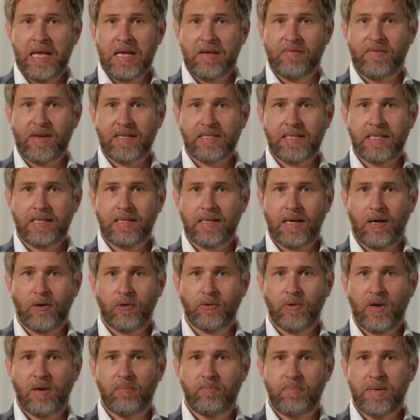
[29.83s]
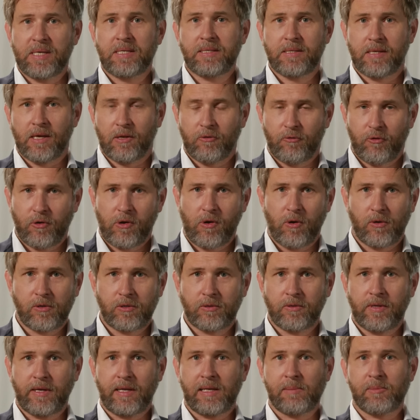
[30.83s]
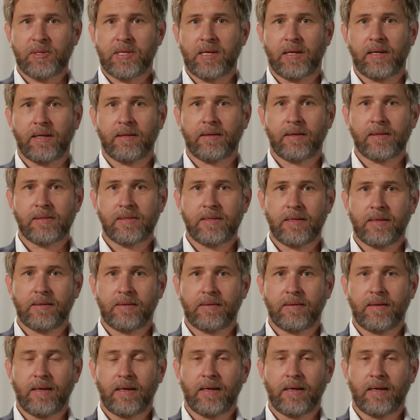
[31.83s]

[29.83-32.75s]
Wer sich auch nur ein bisschen für Gold und Edelmetalle interessiert,